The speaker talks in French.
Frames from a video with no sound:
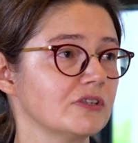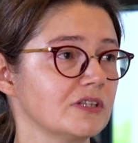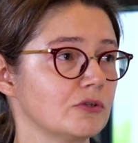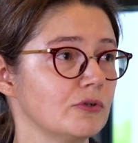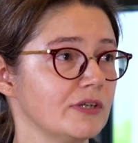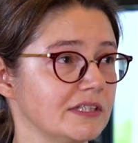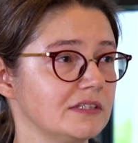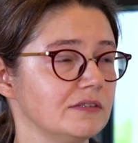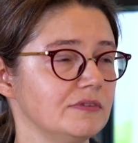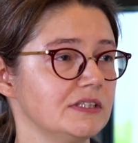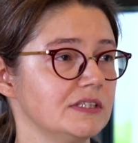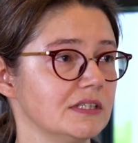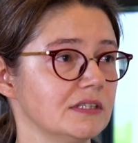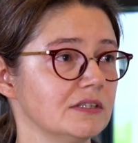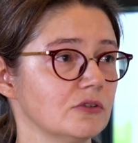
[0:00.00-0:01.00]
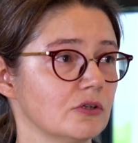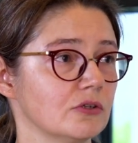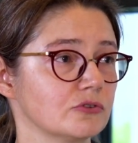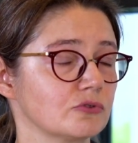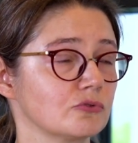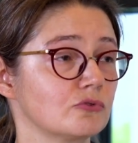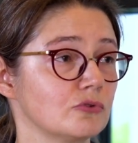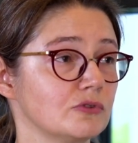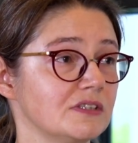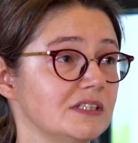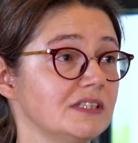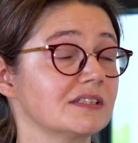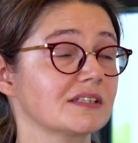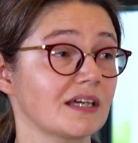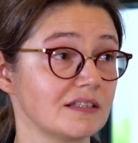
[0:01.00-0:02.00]
des collectivités euh, sont
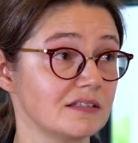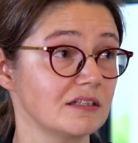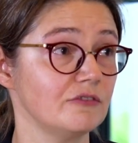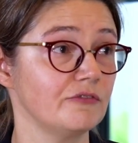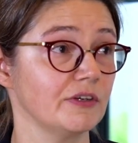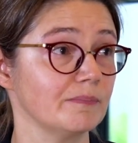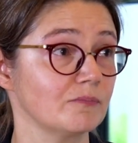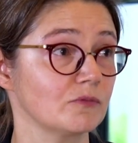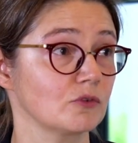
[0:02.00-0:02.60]
aussi très élevées.